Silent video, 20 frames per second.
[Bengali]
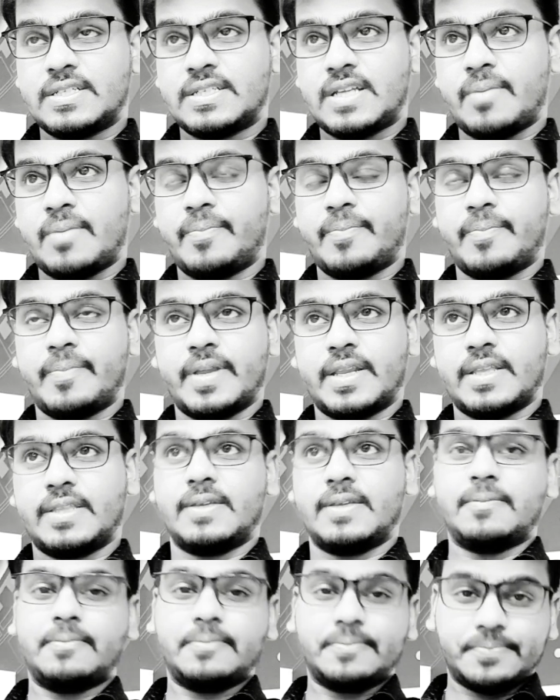স্ট্যাম্প মেরে
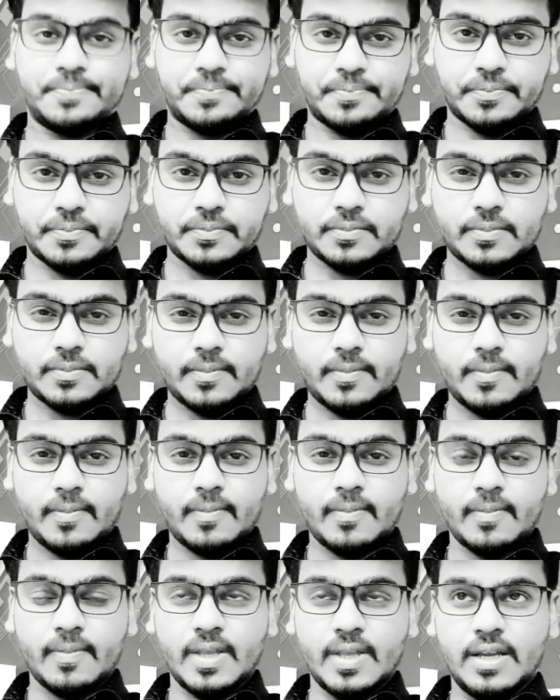দিই
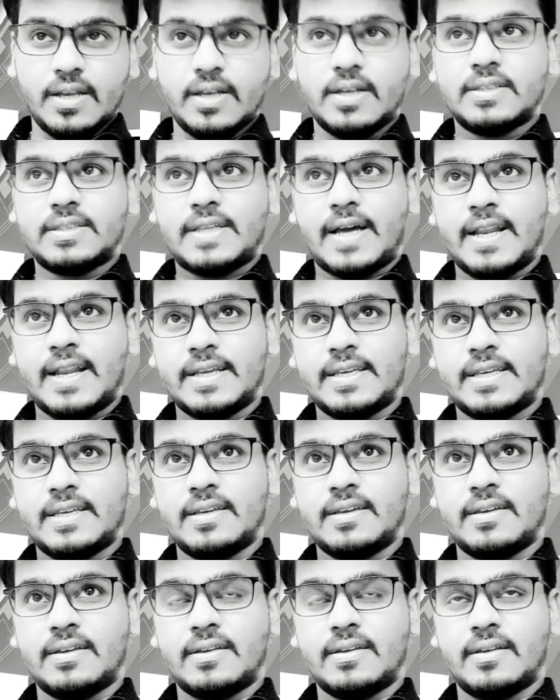তাহলে কি
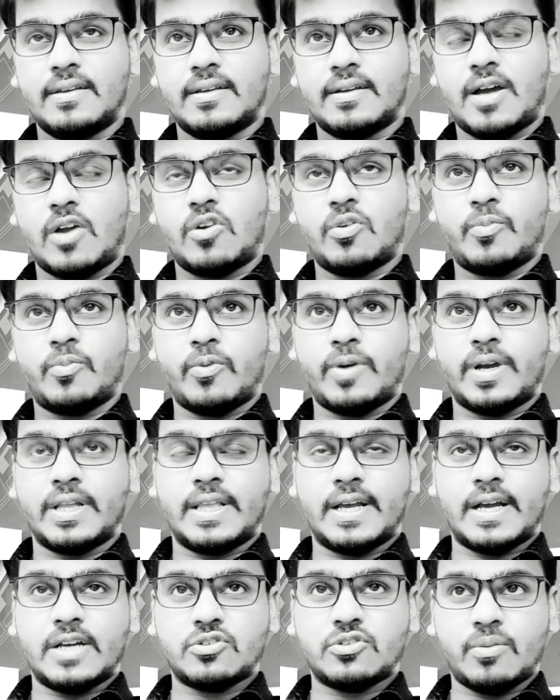কারোর পক্ষে
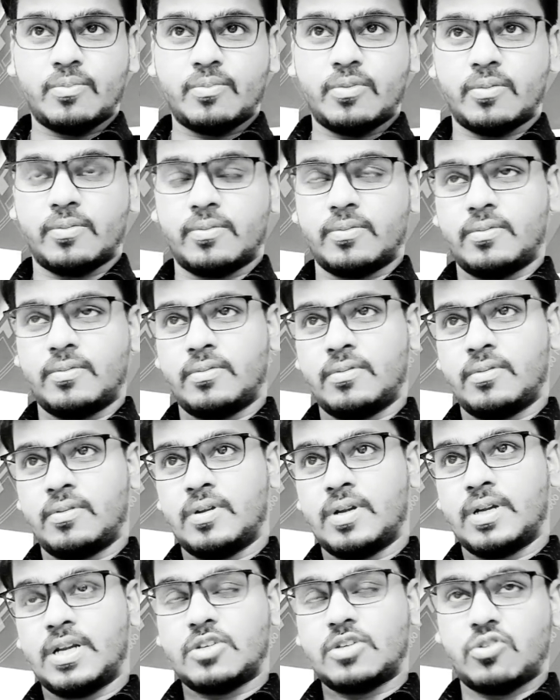দেখা সম্ভব
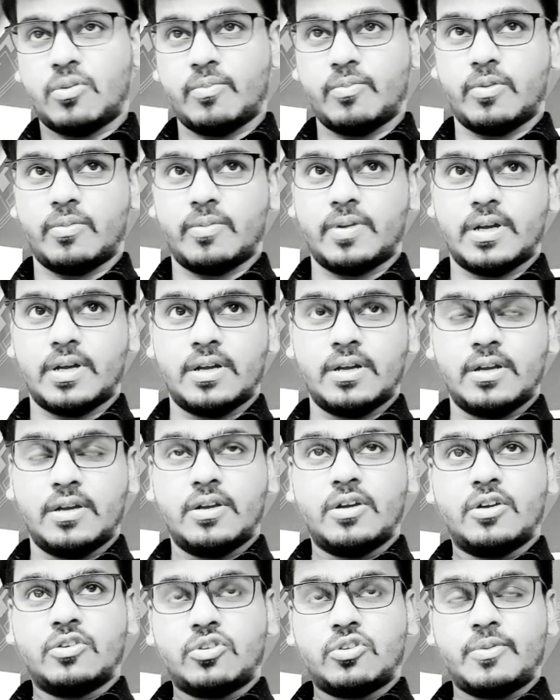না সম্ভব না
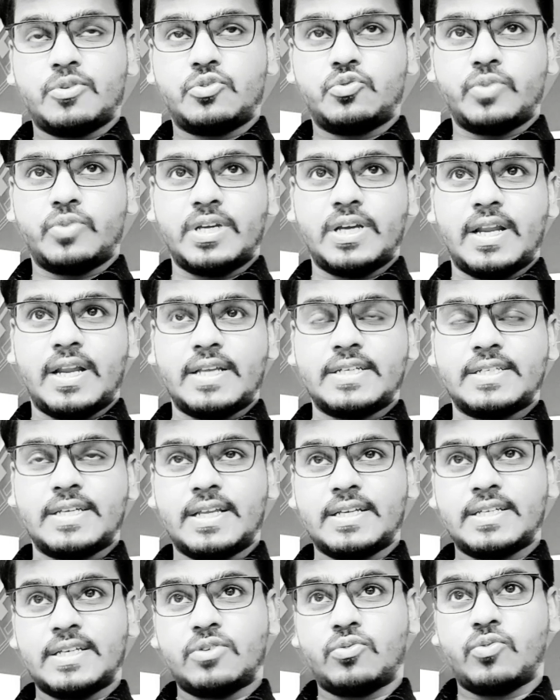তবে চুরি গেলে সেটা
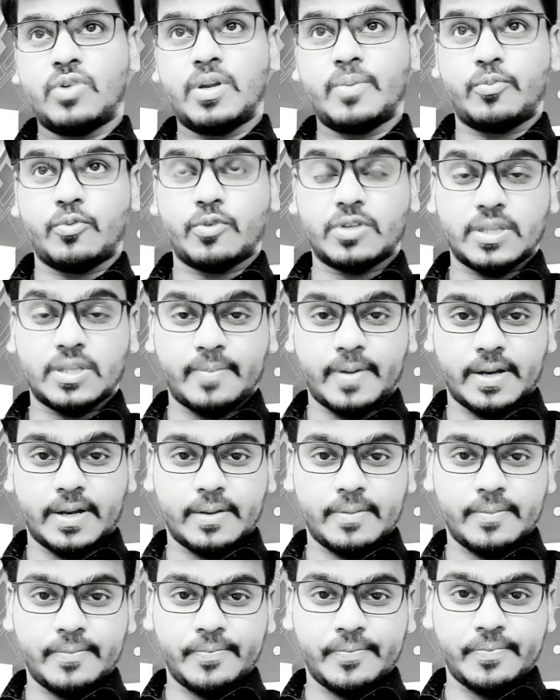সে খুলে পড়তে পারে
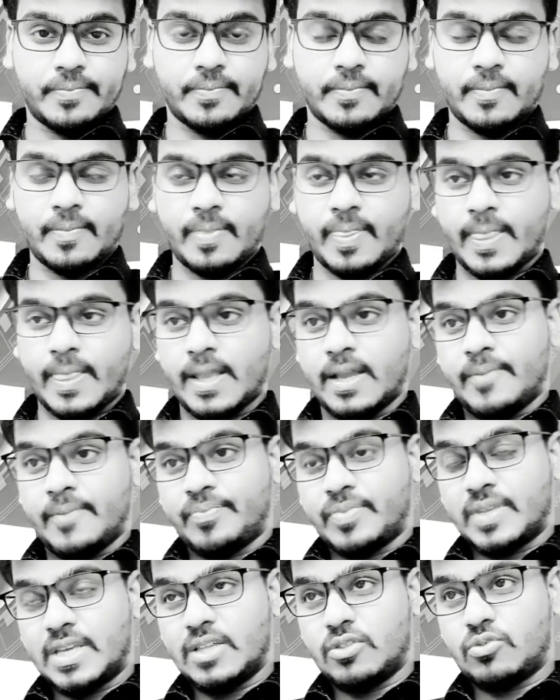
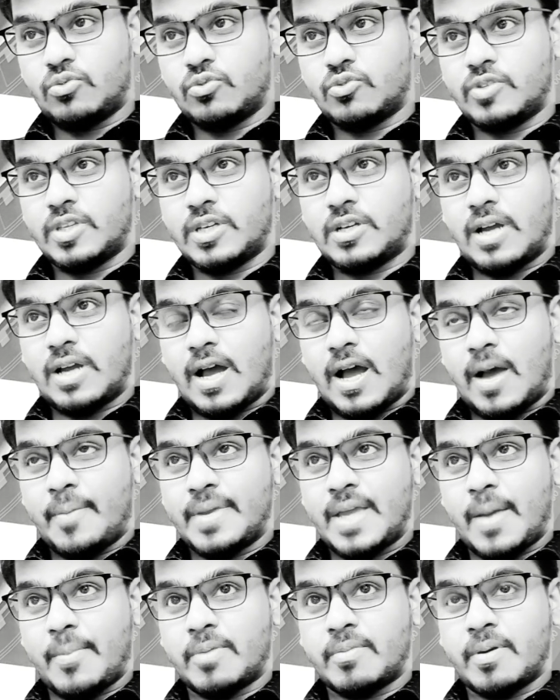কিন্তু যদি আমি
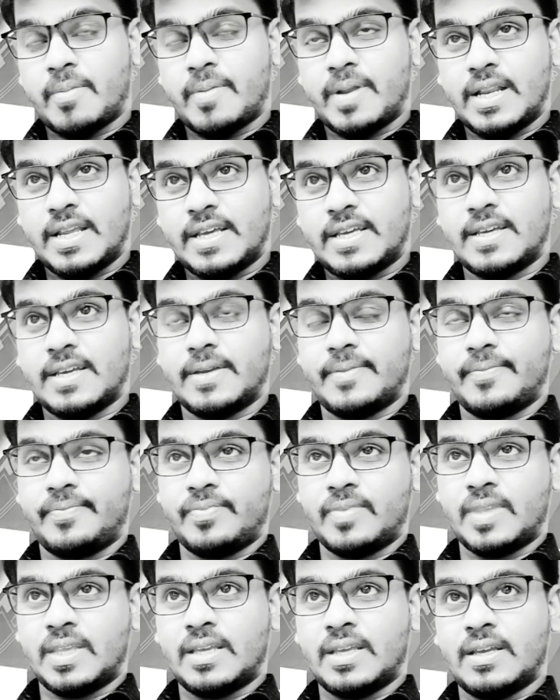এমনভাবে লিখি
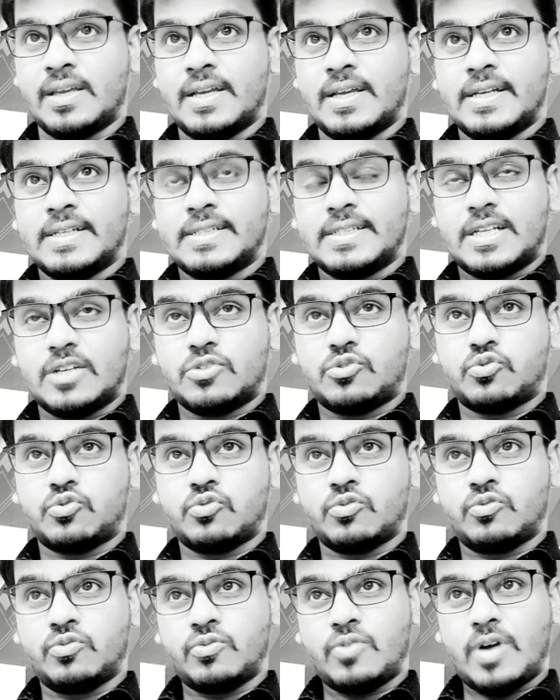যেটা
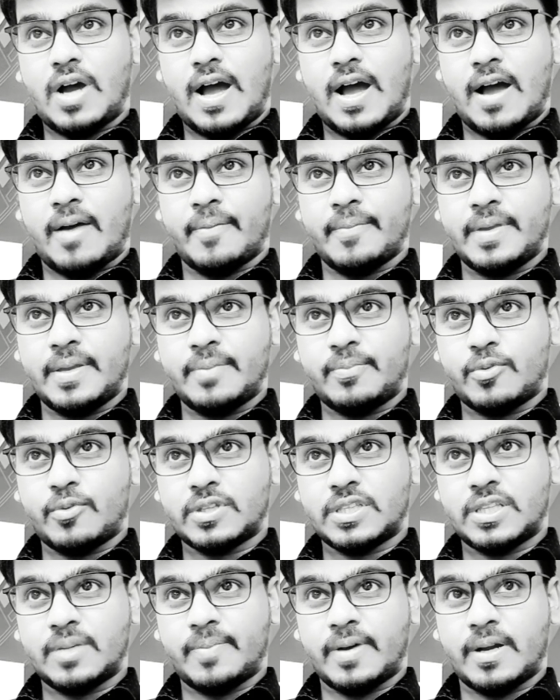শুধু আমি
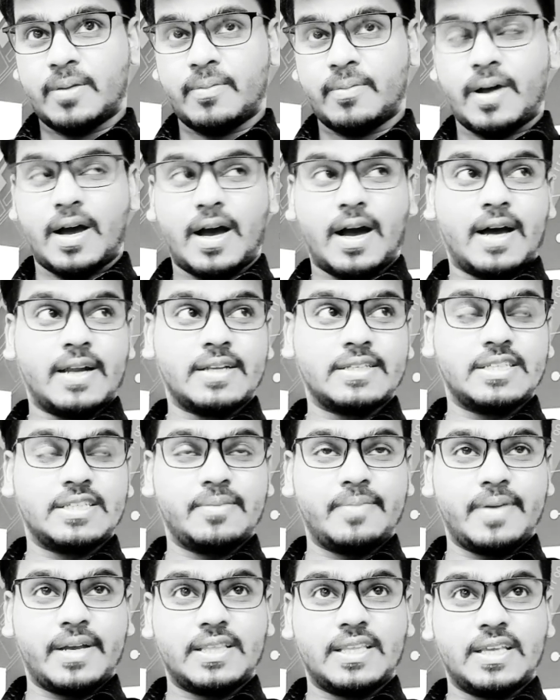পড়তে পারো আর যে
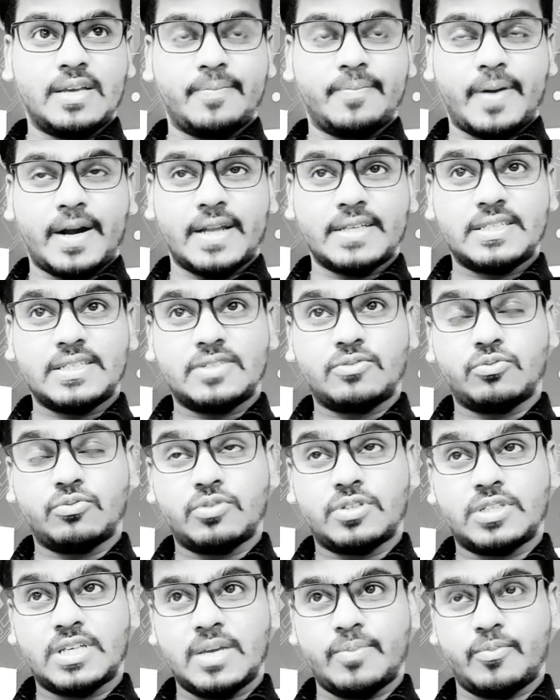ব্যক্তিকে পাঠাচ্ছি শুধু
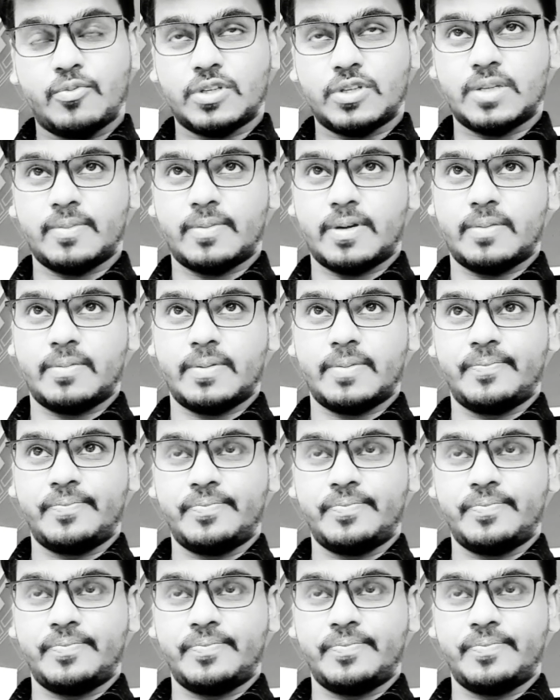সেই পড়তে পারবে